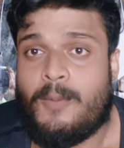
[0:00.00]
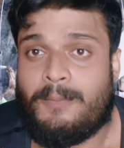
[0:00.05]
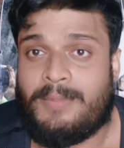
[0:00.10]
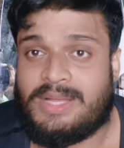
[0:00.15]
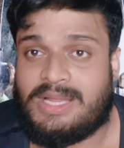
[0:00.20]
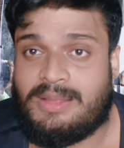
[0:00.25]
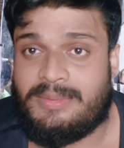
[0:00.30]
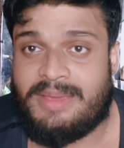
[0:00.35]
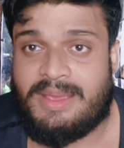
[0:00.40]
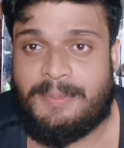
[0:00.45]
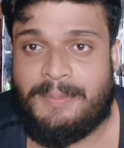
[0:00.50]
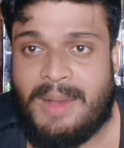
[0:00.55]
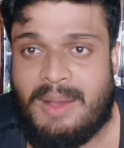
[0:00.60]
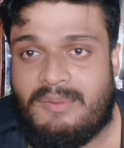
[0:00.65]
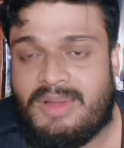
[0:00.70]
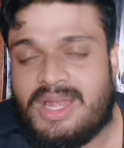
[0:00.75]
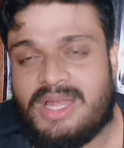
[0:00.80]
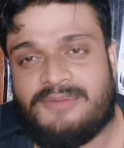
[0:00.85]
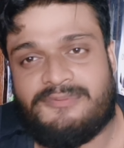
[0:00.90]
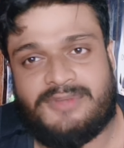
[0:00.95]
मतलब एक
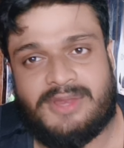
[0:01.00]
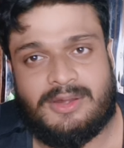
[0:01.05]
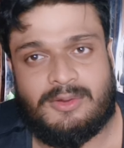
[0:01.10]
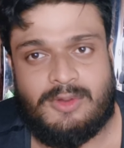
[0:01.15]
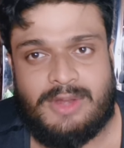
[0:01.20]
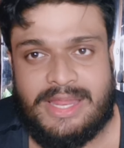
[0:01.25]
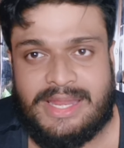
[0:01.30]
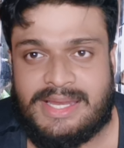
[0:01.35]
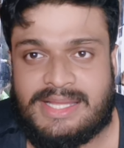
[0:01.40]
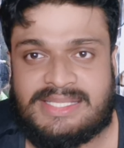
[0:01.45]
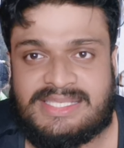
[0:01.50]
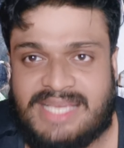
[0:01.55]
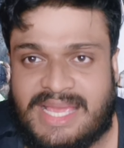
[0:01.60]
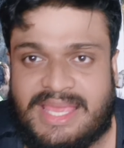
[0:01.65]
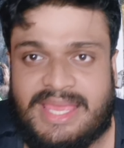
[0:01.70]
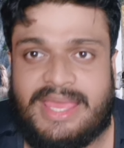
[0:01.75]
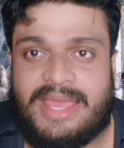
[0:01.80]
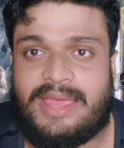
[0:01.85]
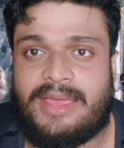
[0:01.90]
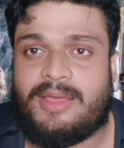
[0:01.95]
पावर लिफ्टर को लेना
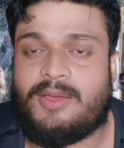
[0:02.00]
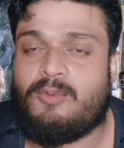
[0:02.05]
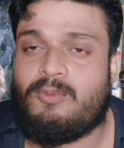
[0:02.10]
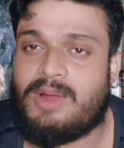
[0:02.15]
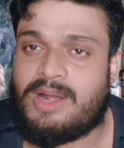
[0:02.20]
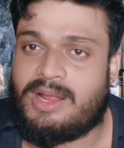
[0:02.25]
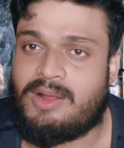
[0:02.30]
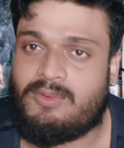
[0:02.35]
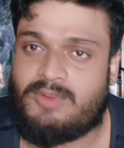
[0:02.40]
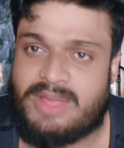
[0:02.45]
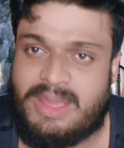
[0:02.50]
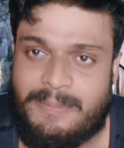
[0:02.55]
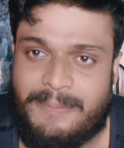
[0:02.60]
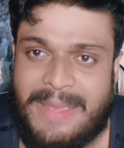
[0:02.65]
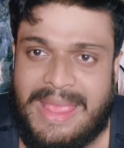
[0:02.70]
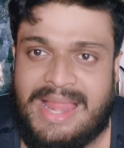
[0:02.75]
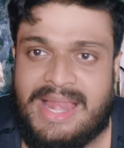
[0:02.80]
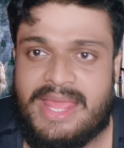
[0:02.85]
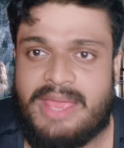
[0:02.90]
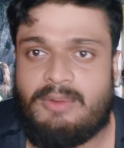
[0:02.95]
चाहिए वर्कआउट के
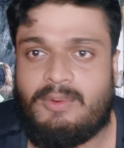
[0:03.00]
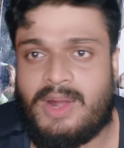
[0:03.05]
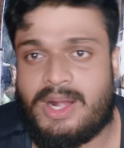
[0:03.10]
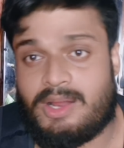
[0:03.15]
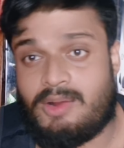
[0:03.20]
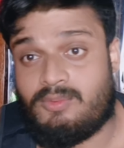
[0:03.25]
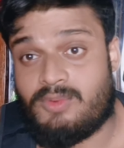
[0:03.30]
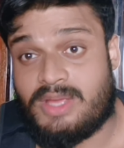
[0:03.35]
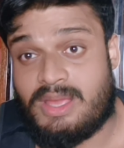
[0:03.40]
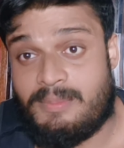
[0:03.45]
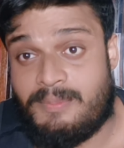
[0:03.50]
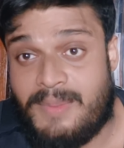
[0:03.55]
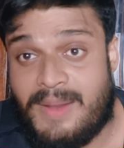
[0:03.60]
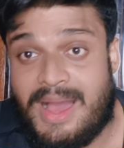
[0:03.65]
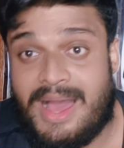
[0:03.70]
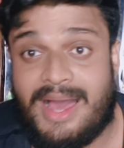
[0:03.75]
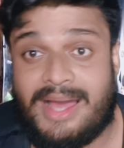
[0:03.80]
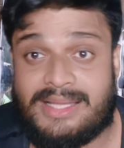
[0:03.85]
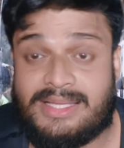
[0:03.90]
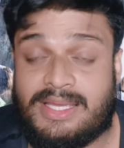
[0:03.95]
पहले वर्कआउट के
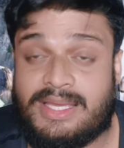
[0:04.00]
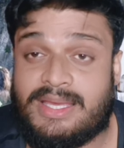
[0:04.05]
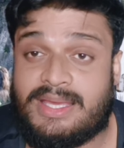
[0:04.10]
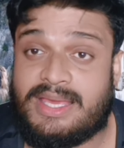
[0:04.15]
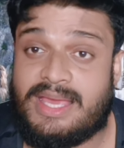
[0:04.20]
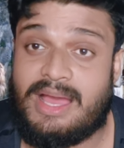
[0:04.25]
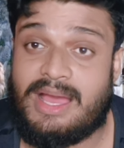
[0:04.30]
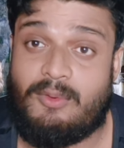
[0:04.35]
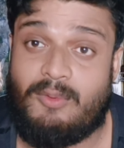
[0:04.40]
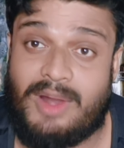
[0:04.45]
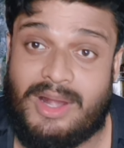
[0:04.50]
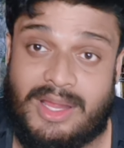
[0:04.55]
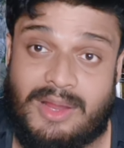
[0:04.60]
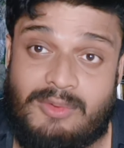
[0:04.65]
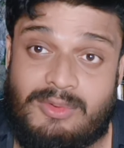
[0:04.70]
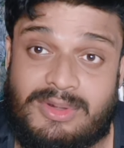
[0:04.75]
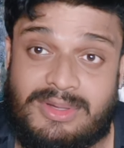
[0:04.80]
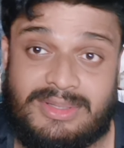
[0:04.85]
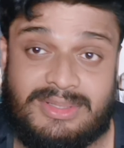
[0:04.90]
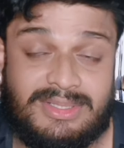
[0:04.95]
बाद या
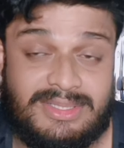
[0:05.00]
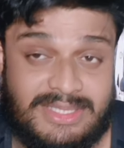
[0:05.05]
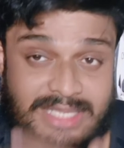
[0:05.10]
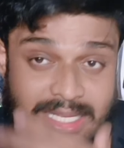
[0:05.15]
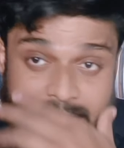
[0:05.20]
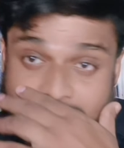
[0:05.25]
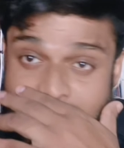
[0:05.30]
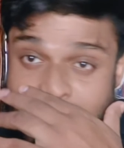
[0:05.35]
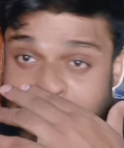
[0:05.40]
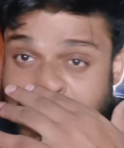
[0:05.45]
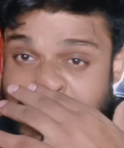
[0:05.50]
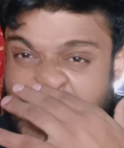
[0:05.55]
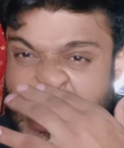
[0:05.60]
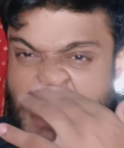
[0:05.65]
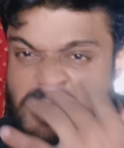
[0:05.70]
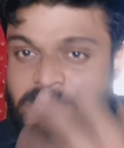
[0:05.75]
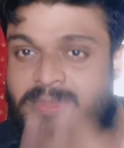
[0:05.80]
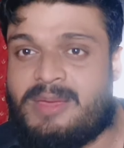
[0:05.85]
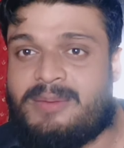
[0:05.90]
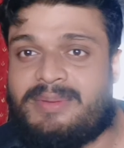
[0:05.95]
वर्कआउट चलने के
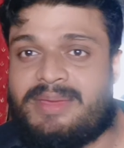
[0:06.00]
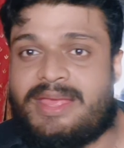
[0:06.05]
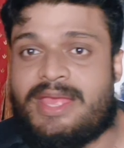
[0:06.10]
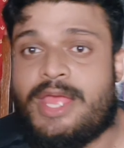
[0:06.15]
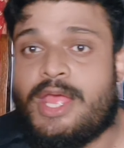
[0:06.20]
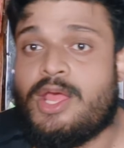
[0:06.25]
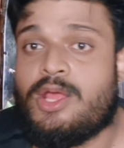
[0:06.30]
टाइम में भी